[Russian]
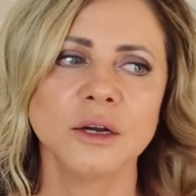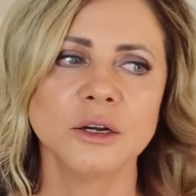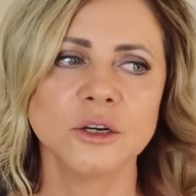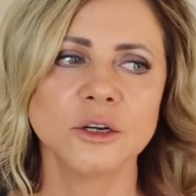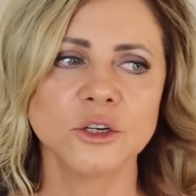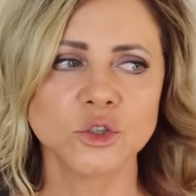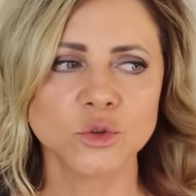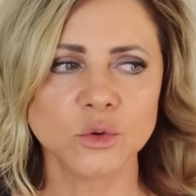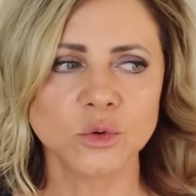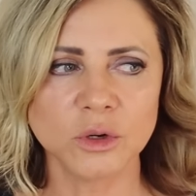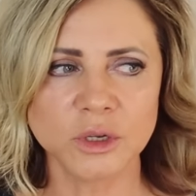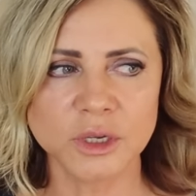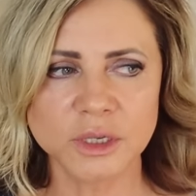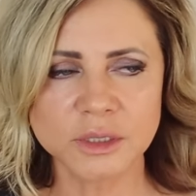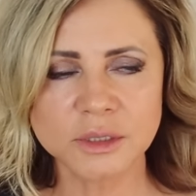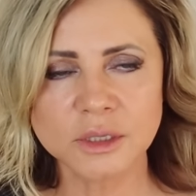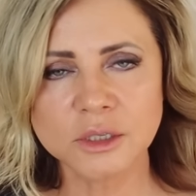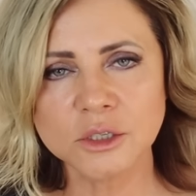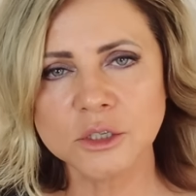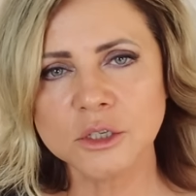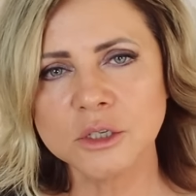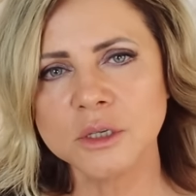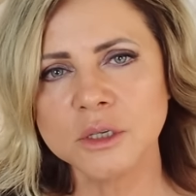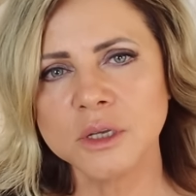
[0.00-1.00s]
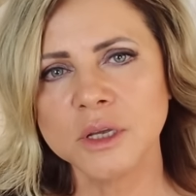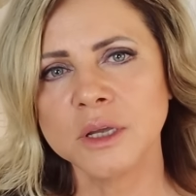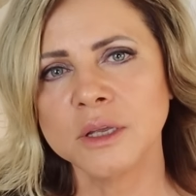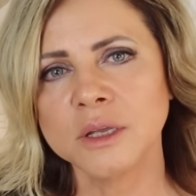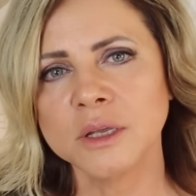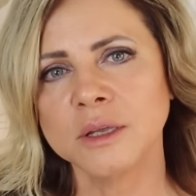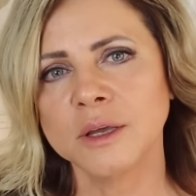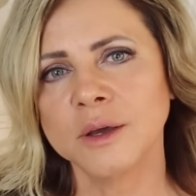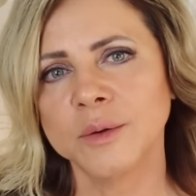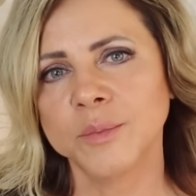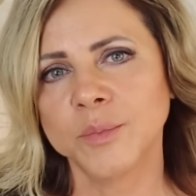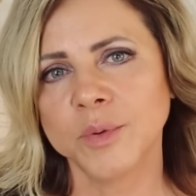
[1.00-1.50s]
э, школьное
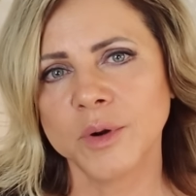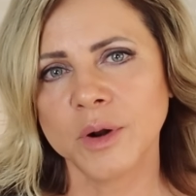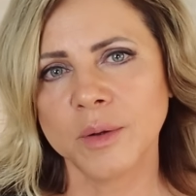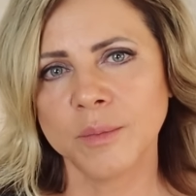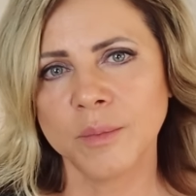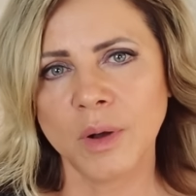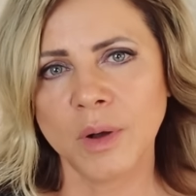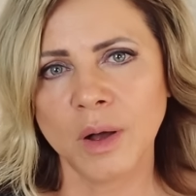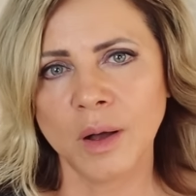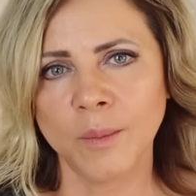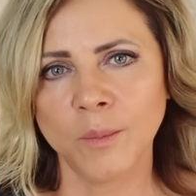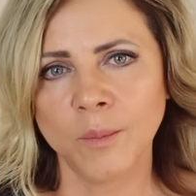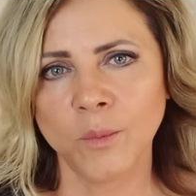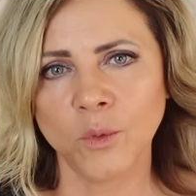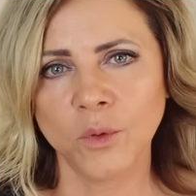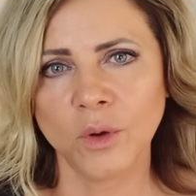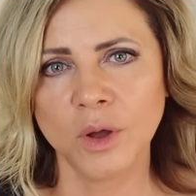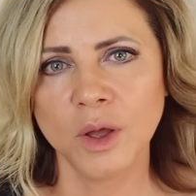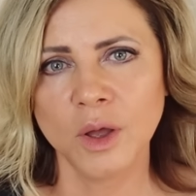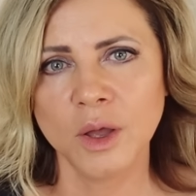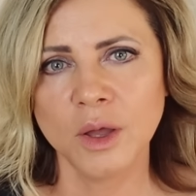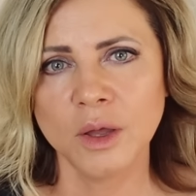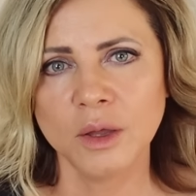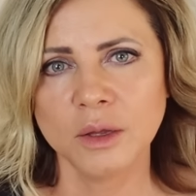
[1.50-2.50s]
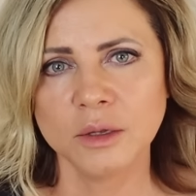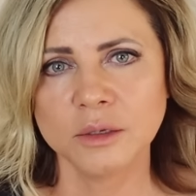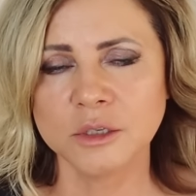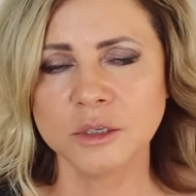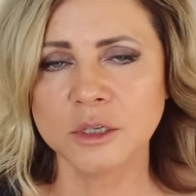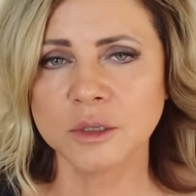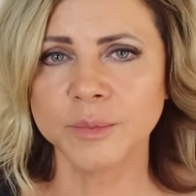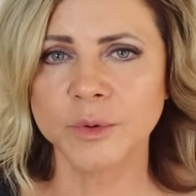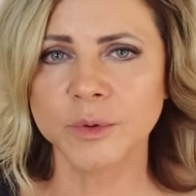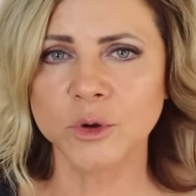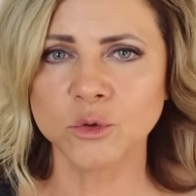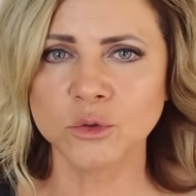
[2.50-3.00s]
сочинение про маму,
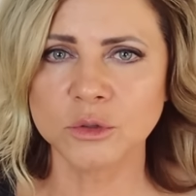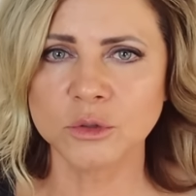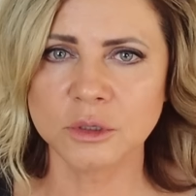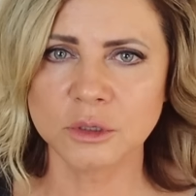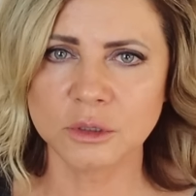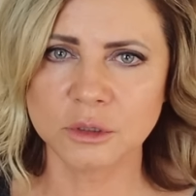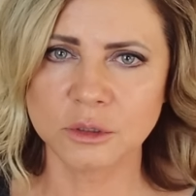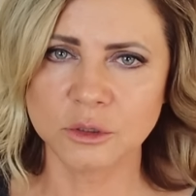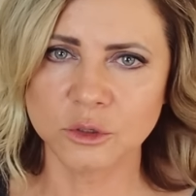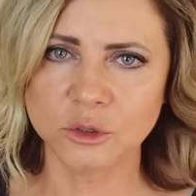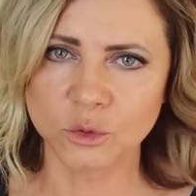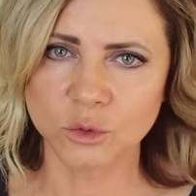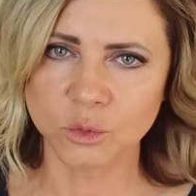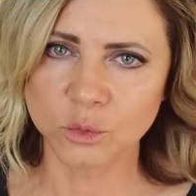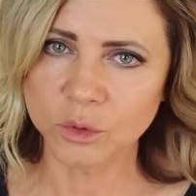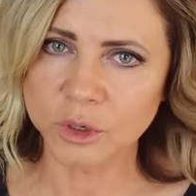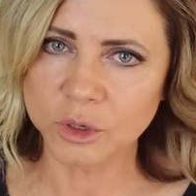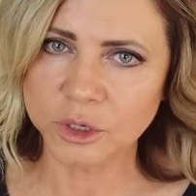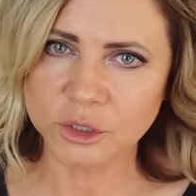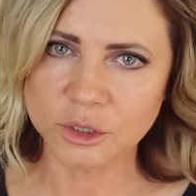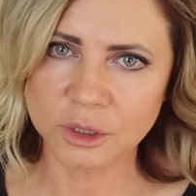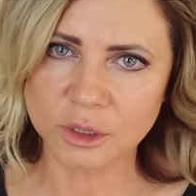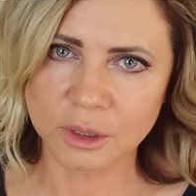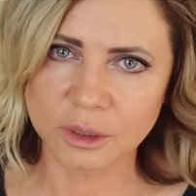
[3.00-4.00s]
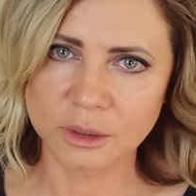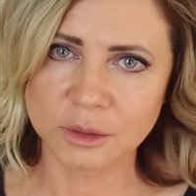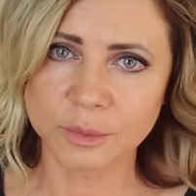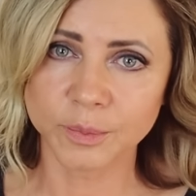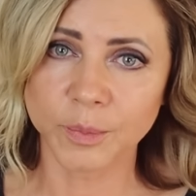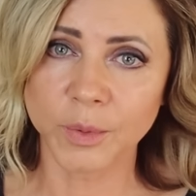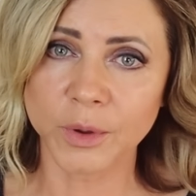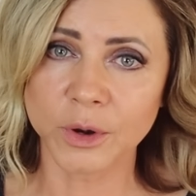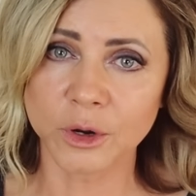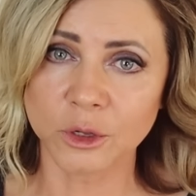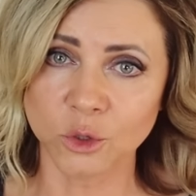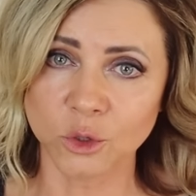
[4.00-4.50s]
Дед Мороз и Снегурочка из
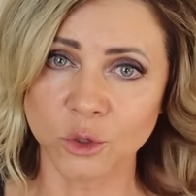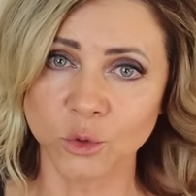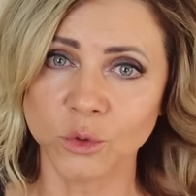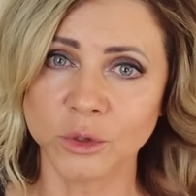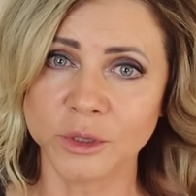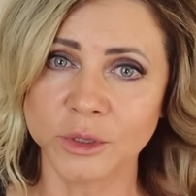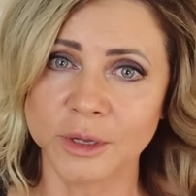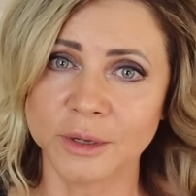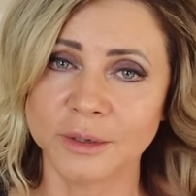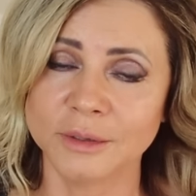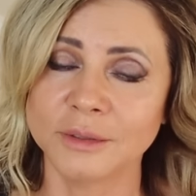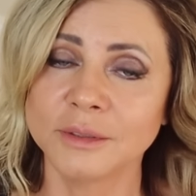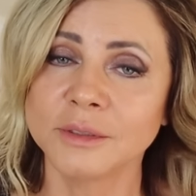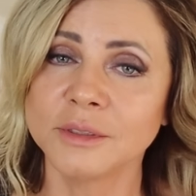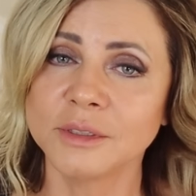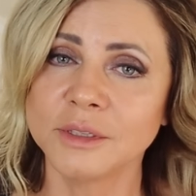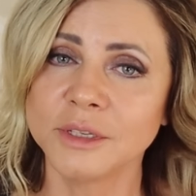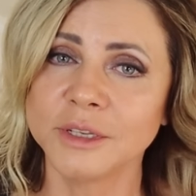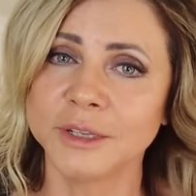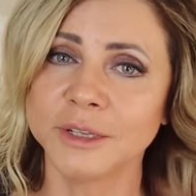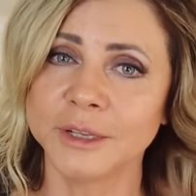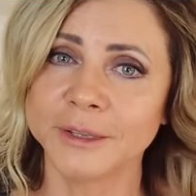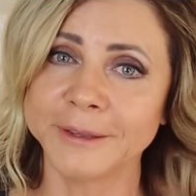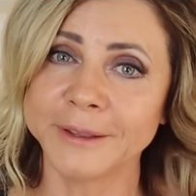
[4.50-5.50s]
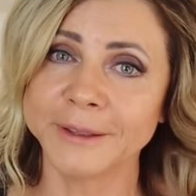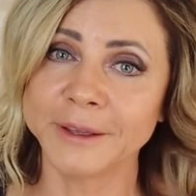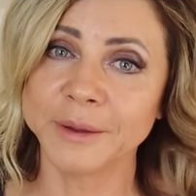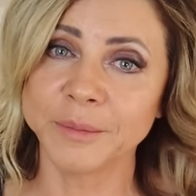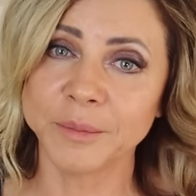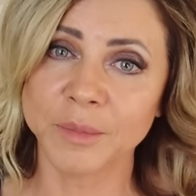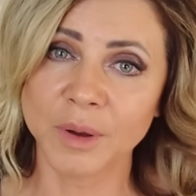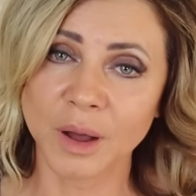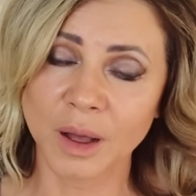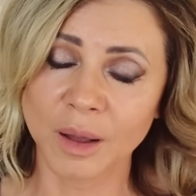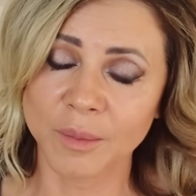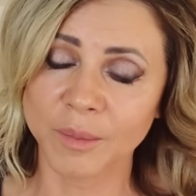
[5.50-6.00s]
поролона, сделанные
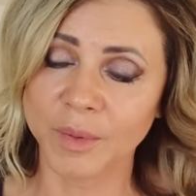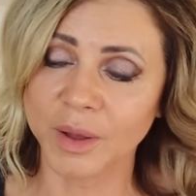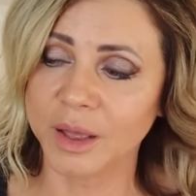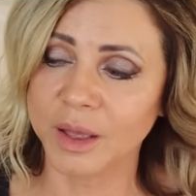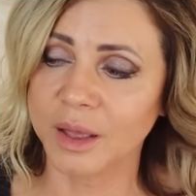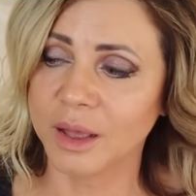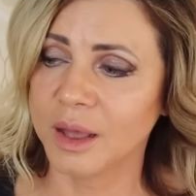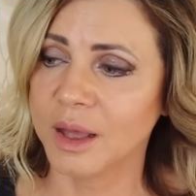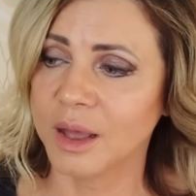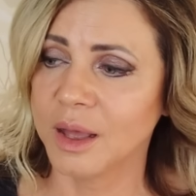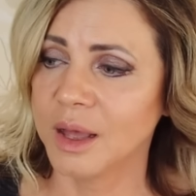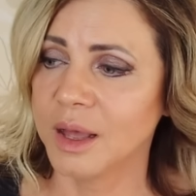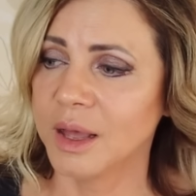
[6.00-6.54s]
мамой.